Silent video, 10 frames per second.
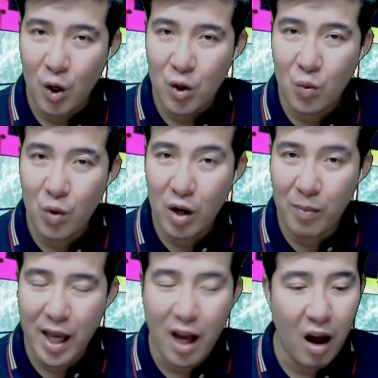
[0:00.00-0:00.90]
yung walang
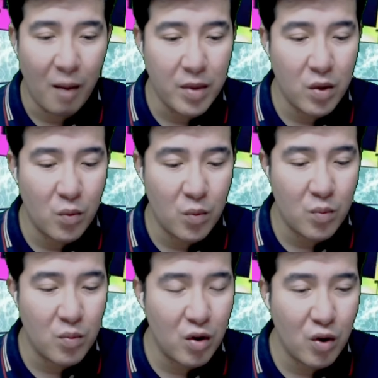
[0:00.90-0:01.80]
make-up, yung,
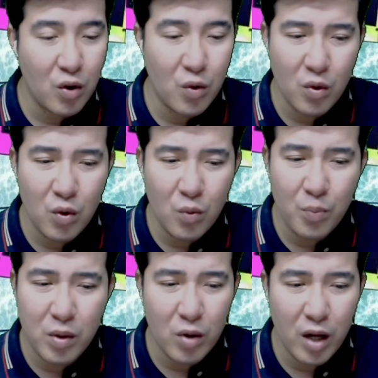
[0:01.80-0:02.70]
yung, yung
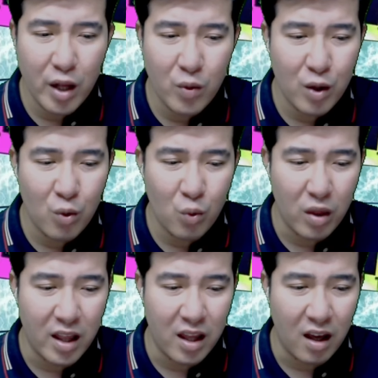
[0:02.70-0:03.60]
pure na yung
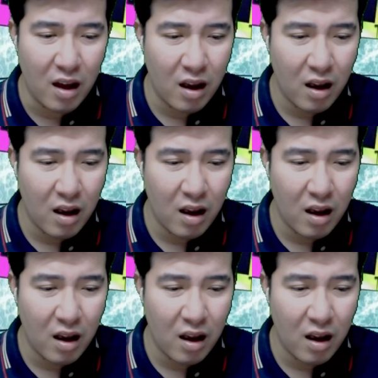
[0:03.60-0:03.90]
itsura niya.